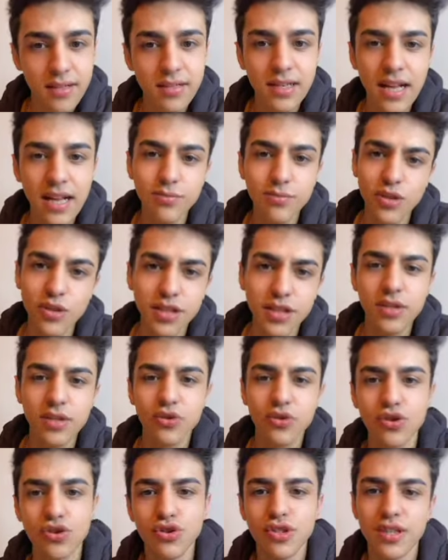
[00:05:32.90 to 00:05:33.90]
Kral bu
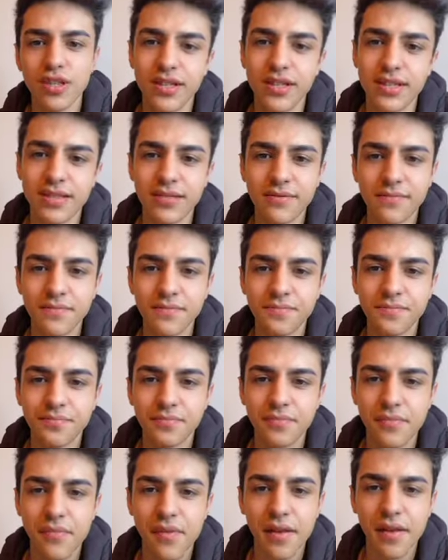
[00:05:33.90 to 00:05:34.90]
neçe düşüncedir?
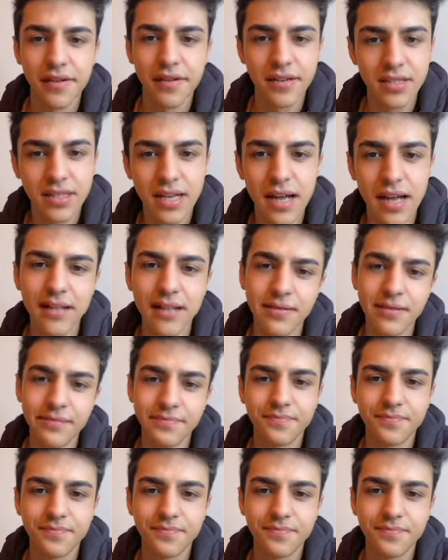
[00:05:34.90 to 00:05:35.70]
Kral